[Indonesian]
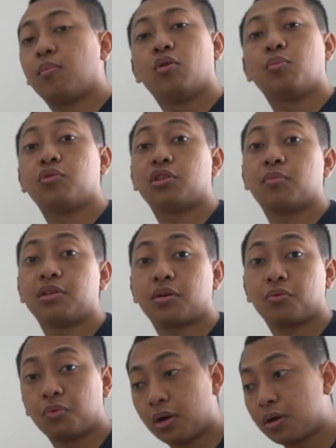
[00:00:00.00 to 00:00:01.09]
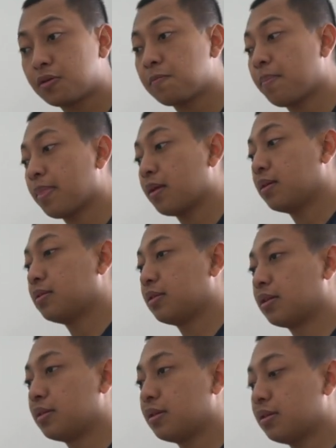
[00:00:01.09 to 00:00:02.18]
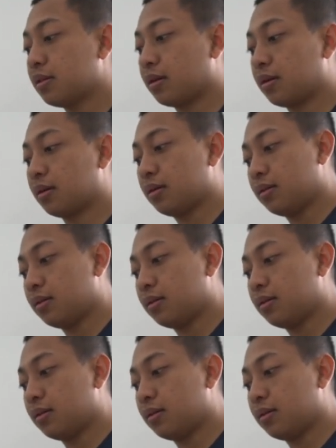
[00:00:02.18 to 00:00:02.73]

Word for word: belum punya banyak uang jadi ya